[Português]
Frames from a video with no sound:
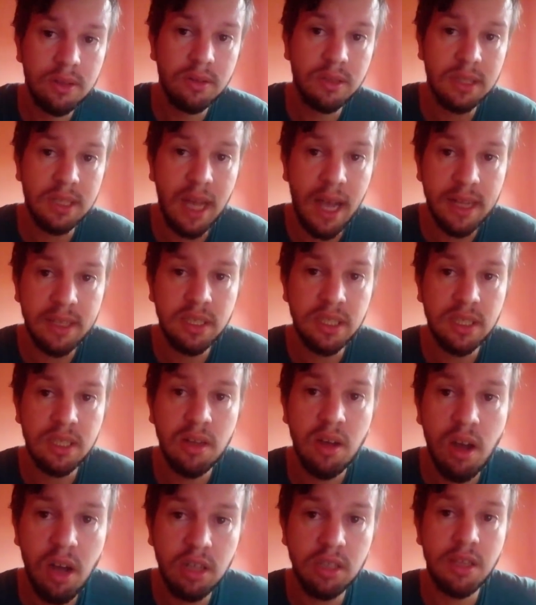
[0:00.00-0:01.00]
site
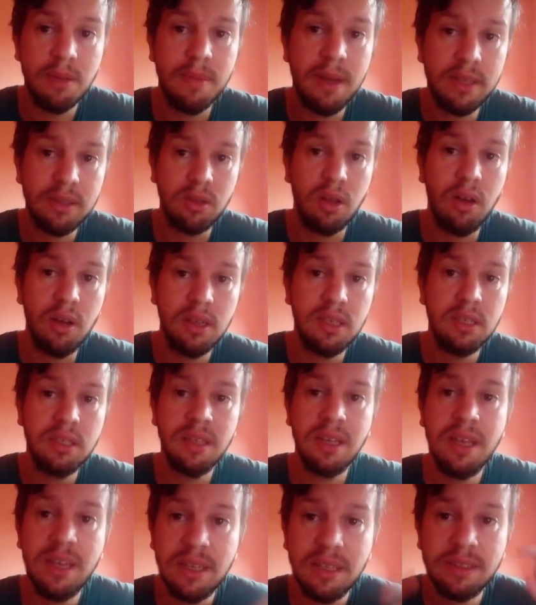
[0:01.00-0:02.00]
Rotten
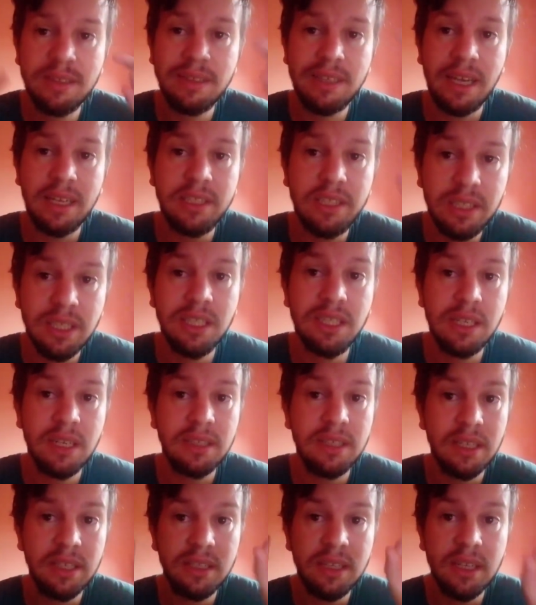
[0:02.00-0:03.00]
Tomatoes, tá de crítica
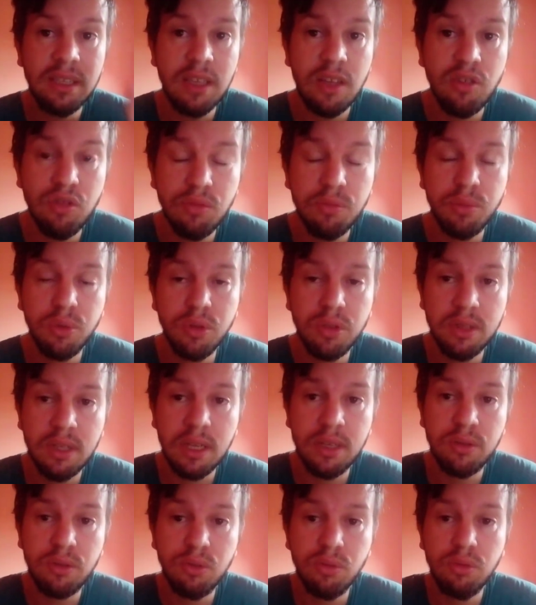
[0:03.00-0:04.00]

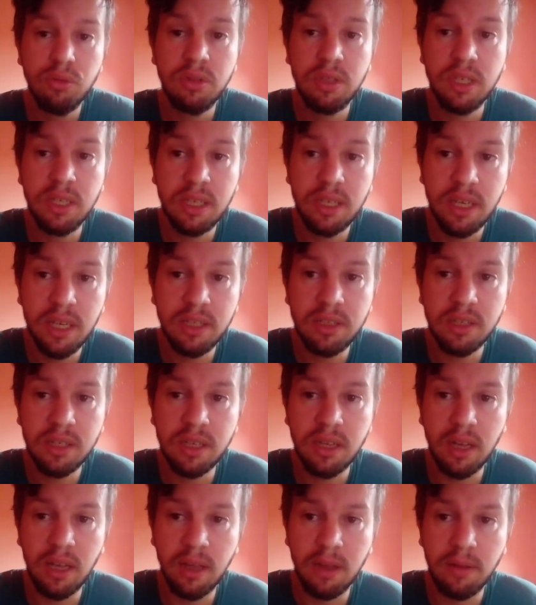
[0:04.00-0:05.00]
61% de
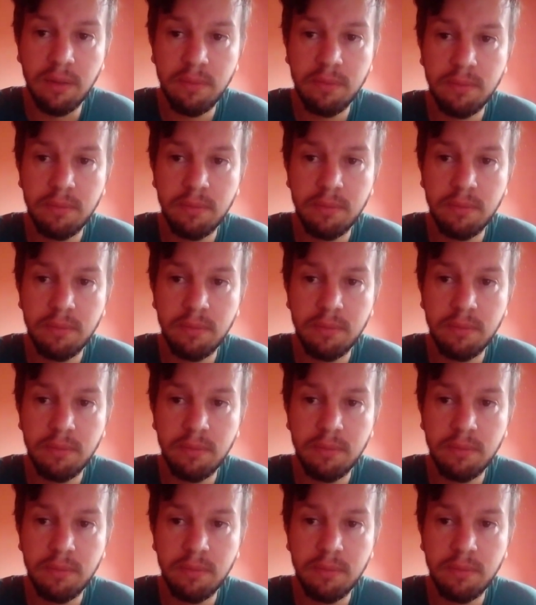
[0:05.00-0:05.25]
crítica.